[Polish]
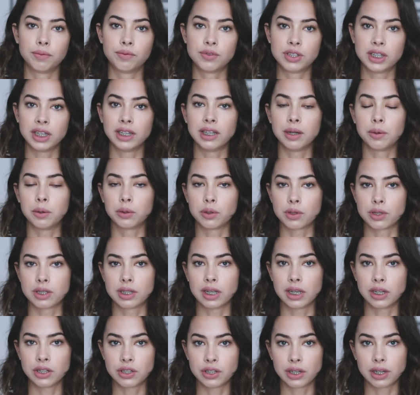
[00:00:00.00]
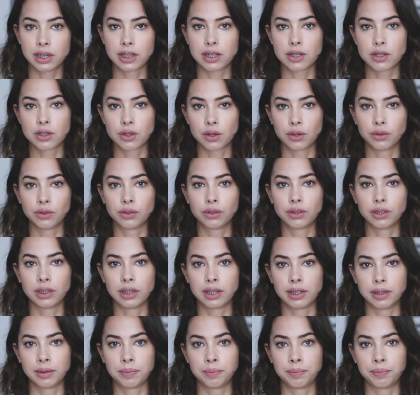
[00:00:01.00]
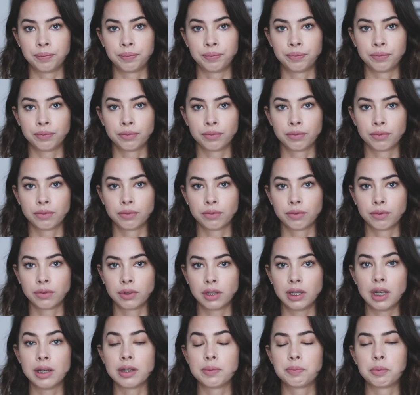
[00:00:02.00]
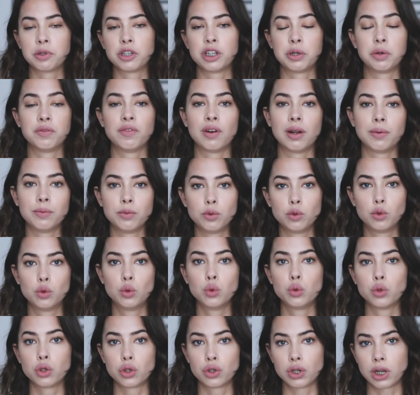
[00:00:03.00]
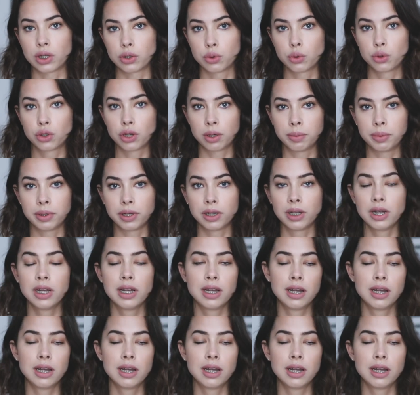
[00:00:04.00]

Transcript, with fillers: zniknęło to zdjęcie, stąd nie potrzebowałam dużo czasu, żeby